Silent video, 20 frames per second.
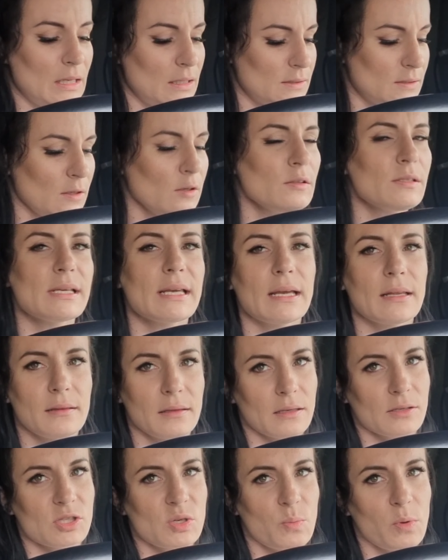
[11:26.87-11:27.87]
Sądzę
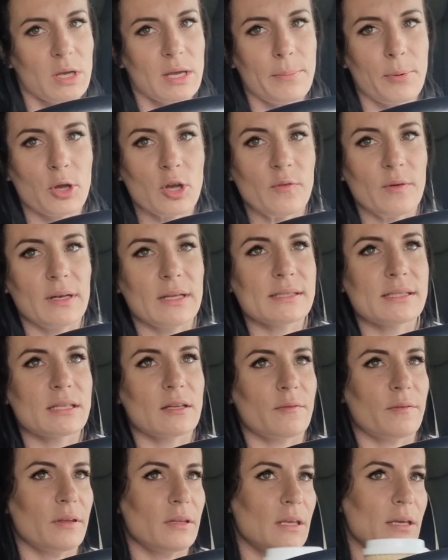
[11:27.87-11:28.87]
jednak, że moje bojowe
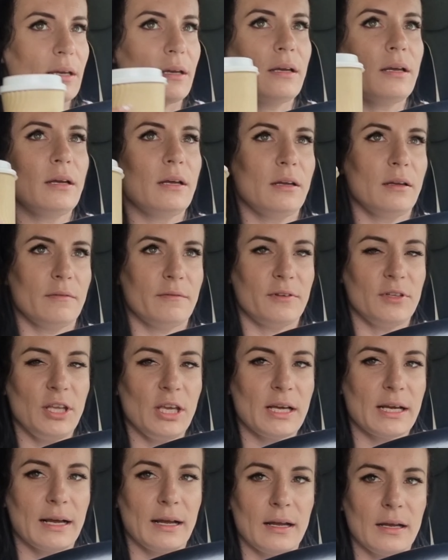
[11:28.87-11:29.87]
nastawienie
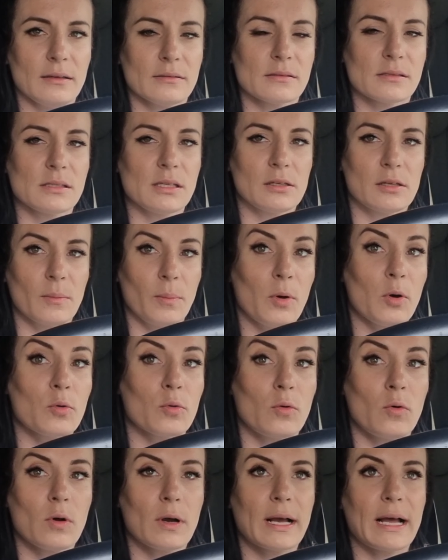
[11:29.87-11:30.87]
wynika z
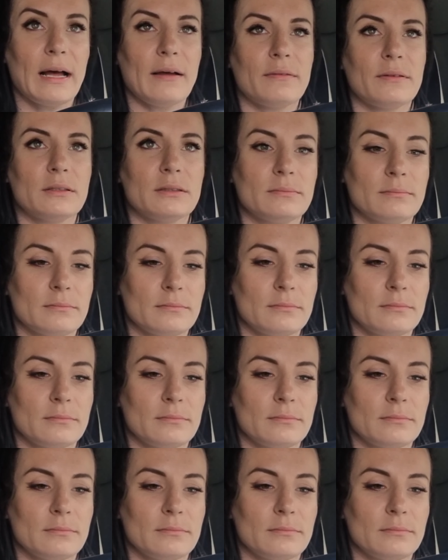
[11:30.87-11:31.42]
niedoboru kawy.